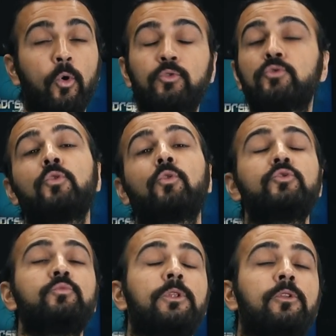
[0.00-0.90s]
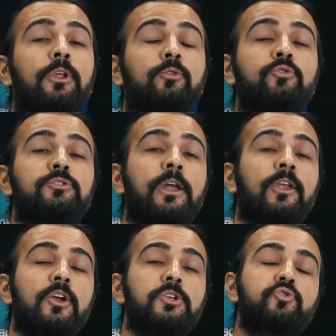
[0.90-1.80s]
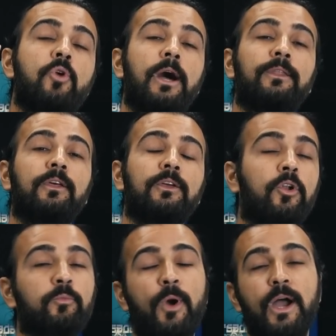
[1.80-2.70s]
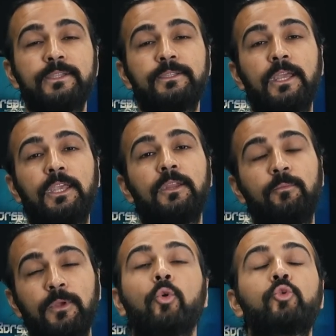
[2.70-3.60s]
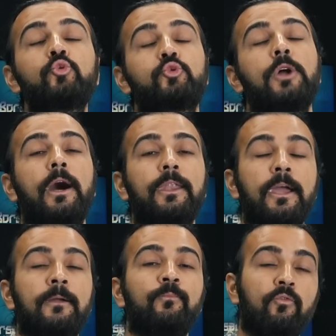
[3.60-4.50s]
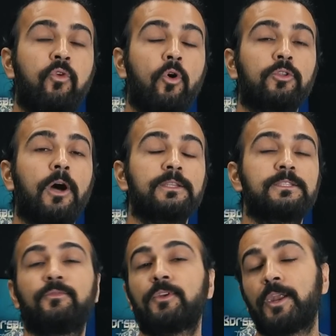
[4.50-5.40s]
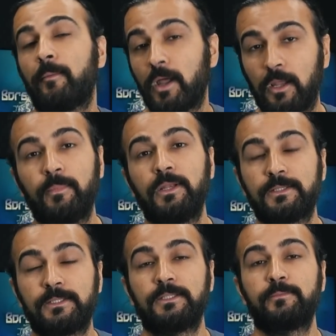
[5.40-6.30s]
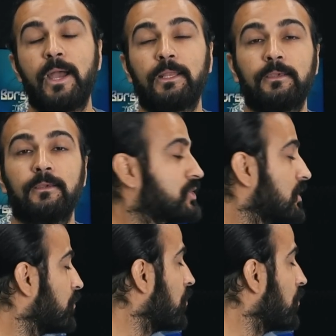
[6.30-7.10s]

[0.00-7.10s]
39 milyona dostlar şu an Ford bayisine gidip 30 tane Ford sıfır araba alabilirsiniz belki. İşte